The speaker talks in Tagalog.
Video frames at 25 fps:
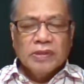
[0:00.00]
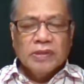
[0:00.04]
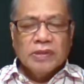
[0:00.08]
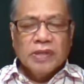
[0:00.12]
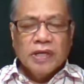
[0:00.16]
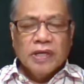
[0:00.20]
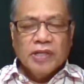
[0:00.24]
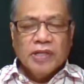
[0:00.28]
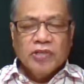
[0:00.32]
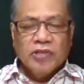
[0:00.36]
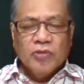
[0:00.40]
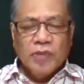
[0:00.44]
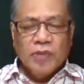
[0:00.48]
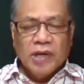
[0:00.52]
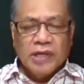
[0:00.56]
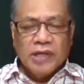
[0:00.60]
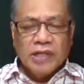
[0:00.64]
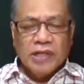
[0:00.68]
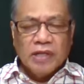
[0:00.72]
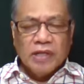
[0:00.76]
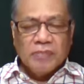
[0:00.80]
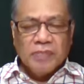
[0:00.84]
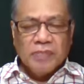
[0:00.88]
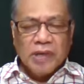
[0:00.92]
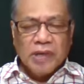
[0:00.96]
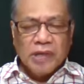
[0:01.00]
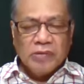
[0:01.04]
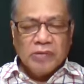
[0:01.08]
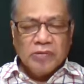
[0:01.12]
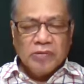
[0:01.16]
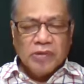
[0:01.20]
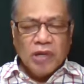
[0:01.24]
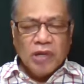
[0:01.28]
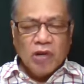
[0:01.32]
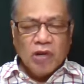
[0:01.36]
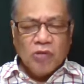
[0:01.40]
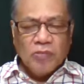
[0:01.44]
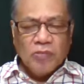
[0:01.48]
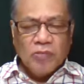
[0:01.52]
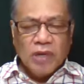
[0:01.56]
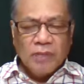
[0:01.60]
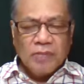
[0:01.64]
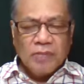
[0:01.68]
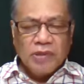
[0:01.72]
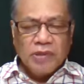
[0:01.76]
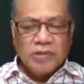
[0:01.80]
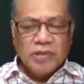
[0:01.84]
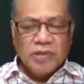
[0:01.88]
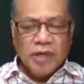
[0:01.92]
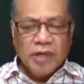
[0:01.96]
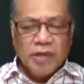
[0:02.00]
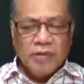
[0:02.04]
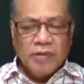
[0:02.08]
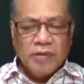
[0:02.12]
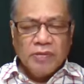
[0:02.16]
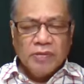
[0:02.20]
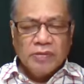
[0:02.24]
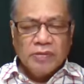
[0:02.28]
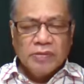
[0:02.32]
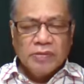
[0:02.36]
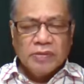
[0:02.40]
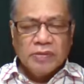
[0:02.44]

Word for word: ng inyong mga anak, Panginoon, ay lumapit sa inyo